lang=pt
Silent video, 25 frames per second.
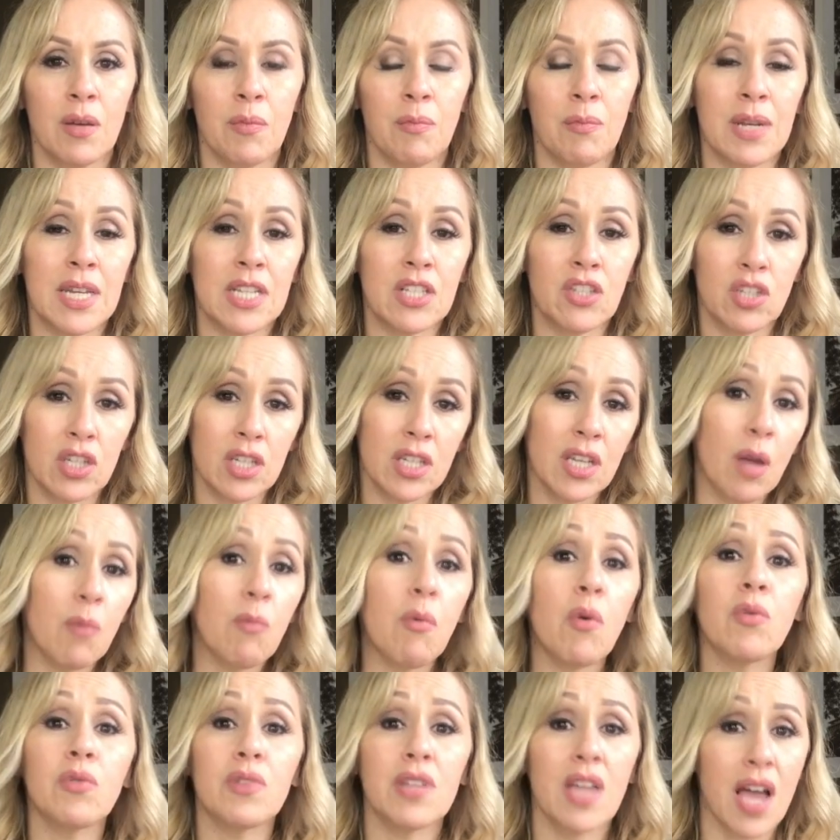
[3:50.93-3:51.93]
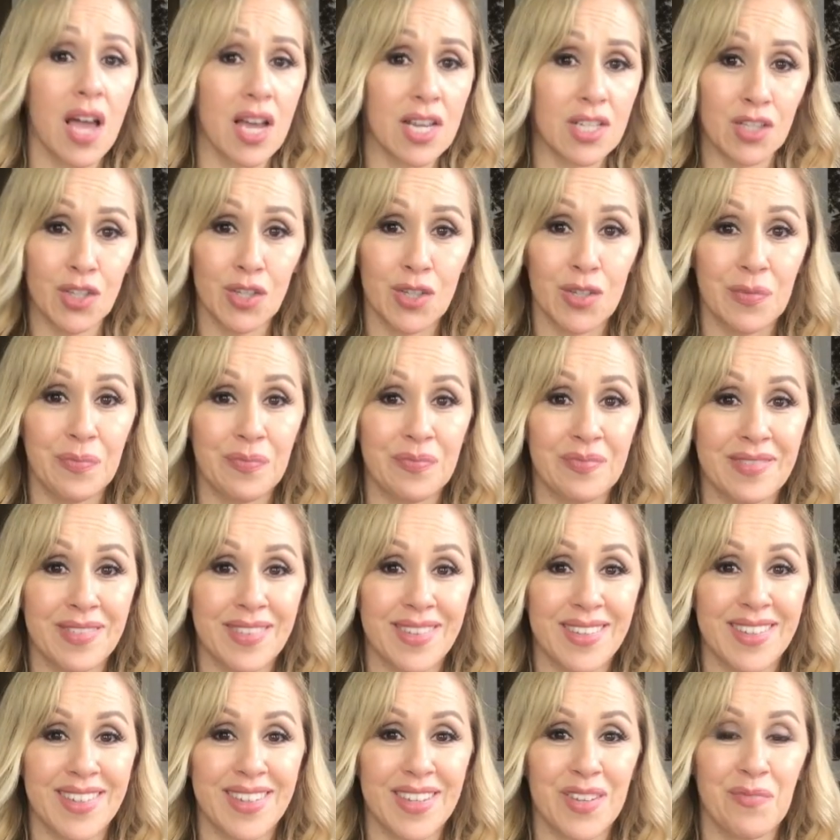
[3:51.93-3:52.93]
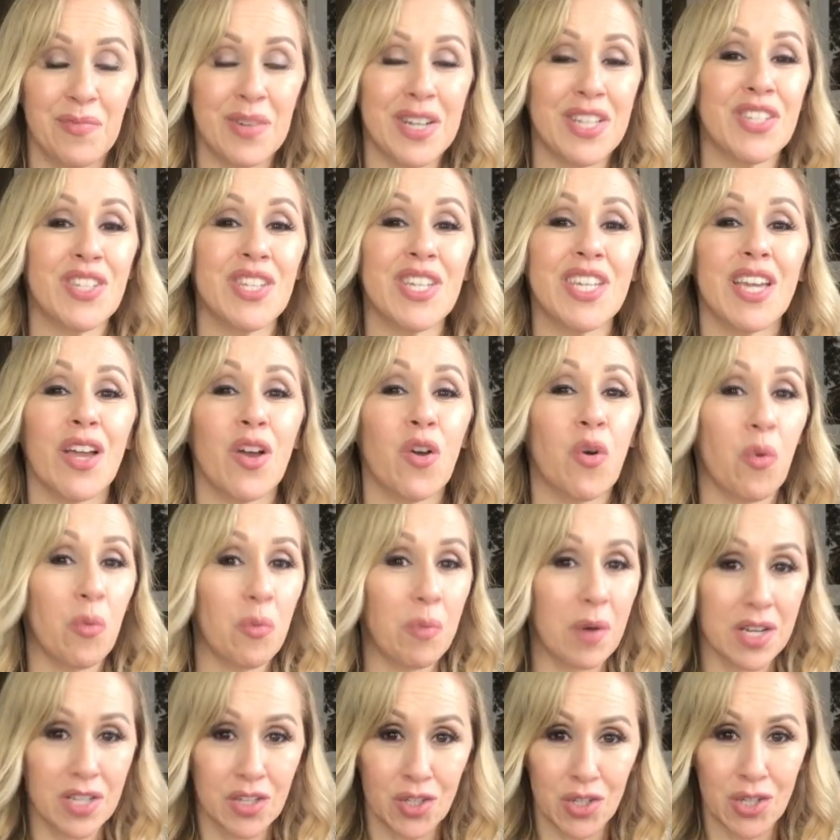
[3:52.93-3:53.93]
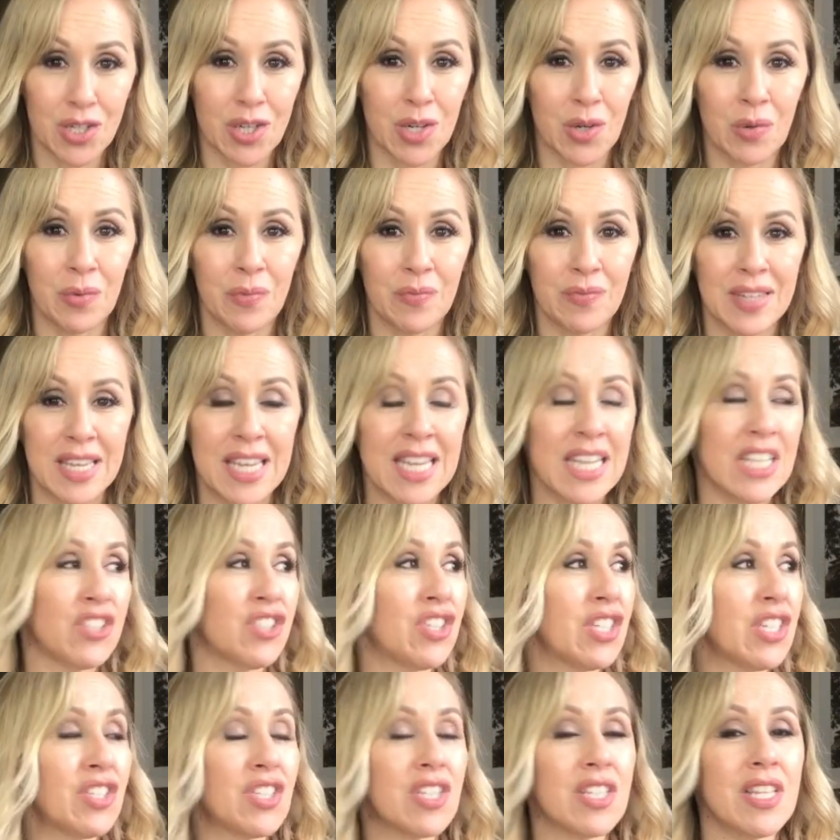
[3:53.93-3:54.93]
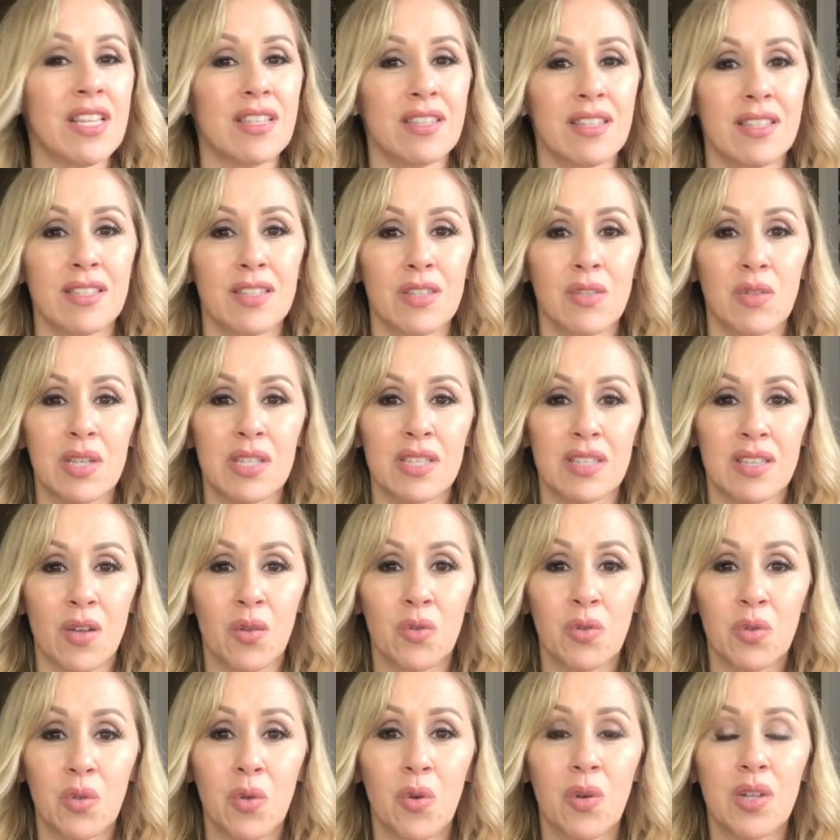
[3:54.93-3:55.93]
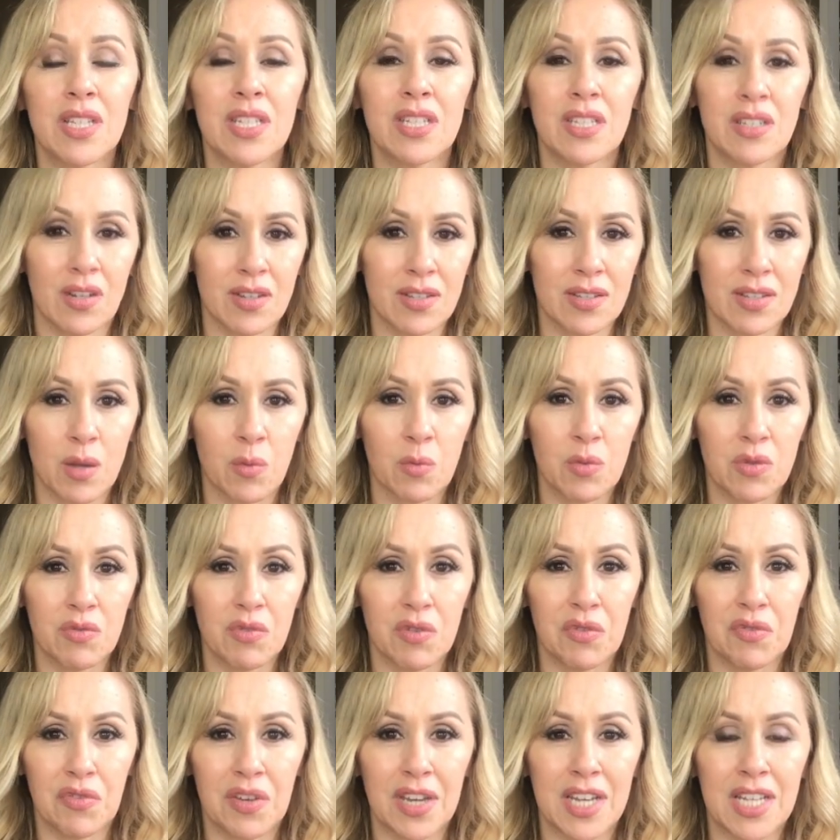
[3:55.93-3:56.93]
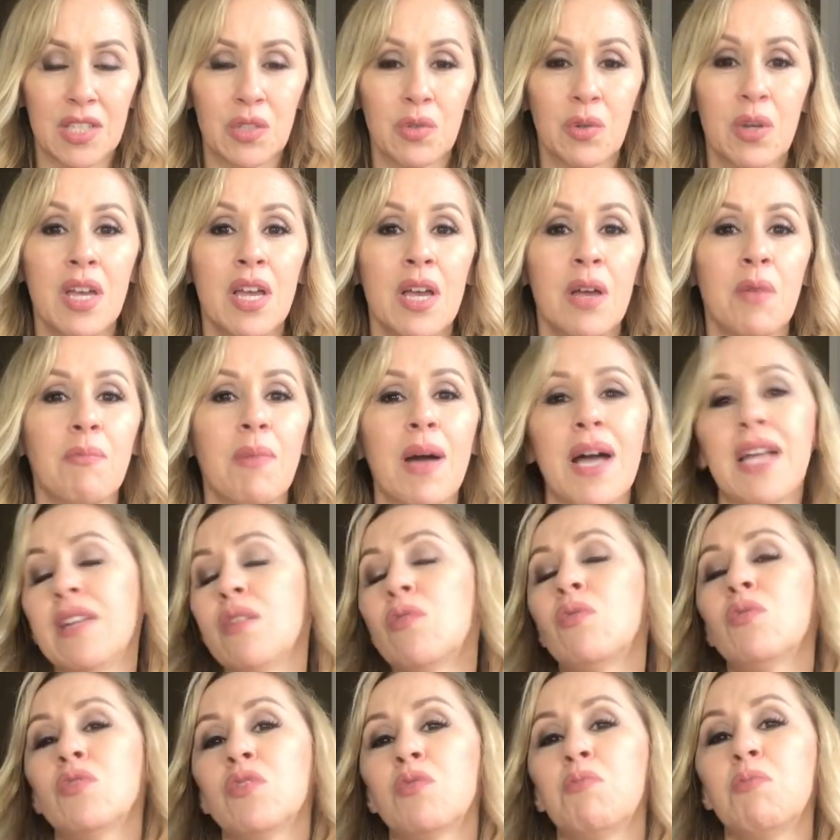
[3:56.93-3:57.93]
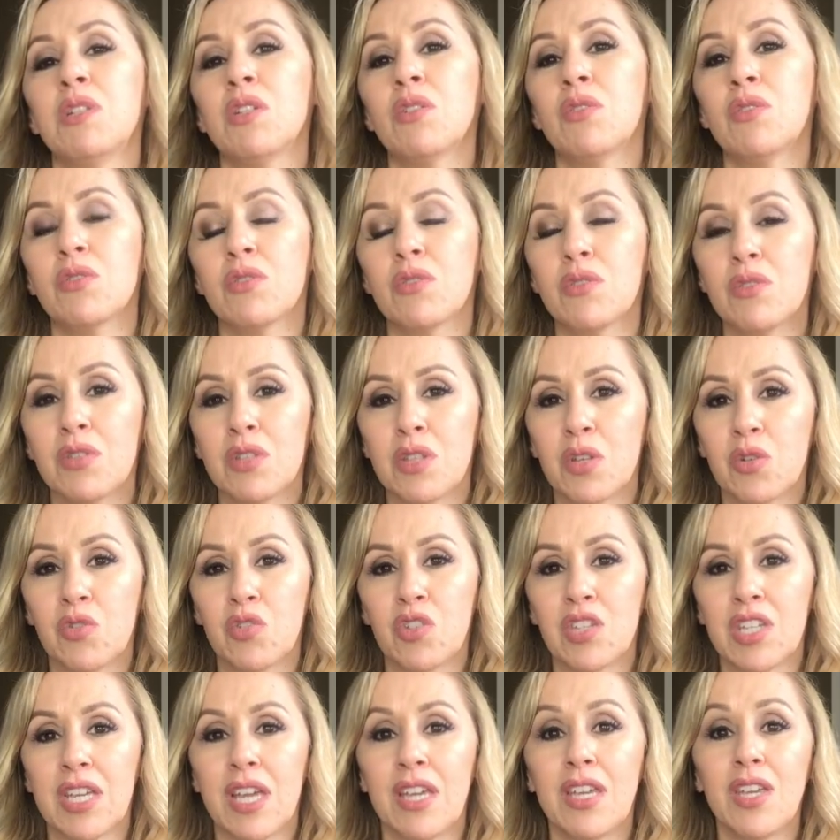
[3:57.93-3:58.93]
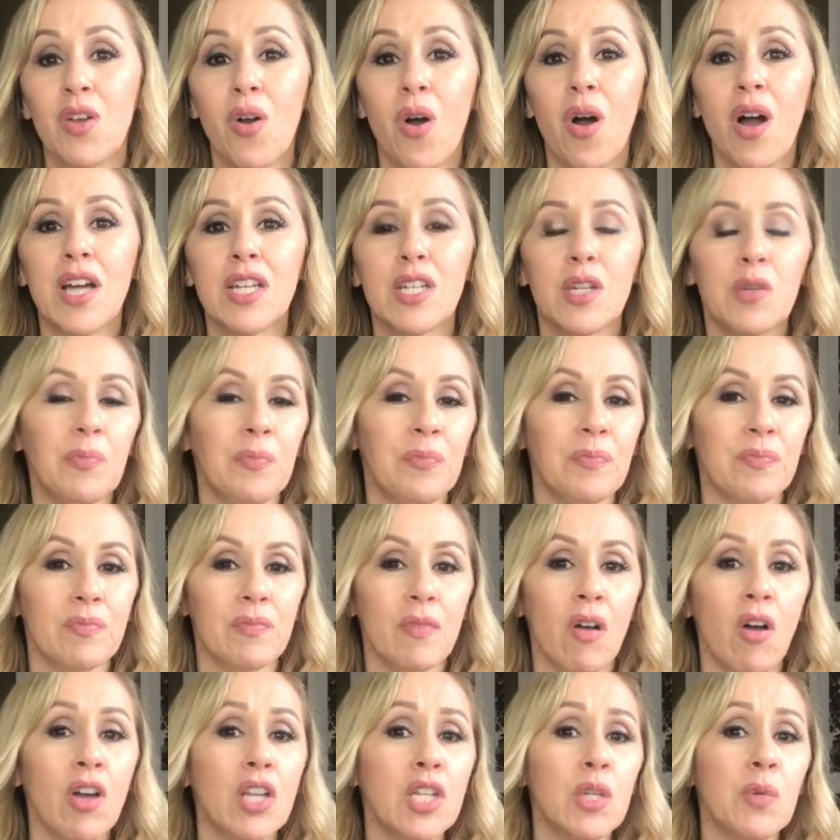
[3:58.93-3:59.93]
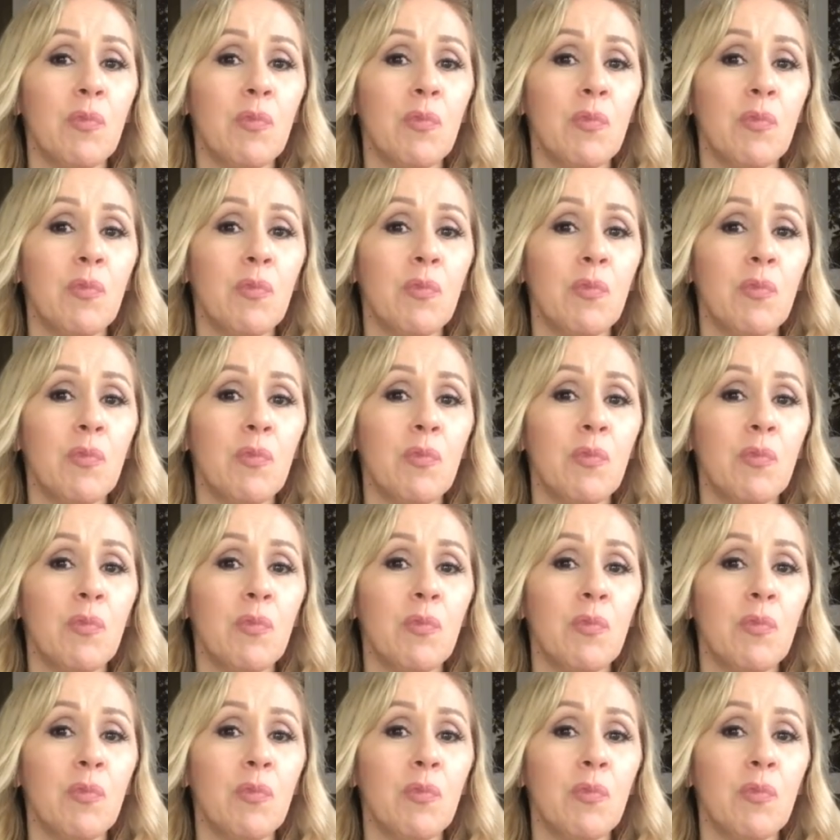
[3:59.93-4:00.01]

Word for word: Pratique a bondade, pratique a compaixão. Diante dessa situação toda que nós estamos vivendo, pare alguns minutos do seu dia e ore. Ore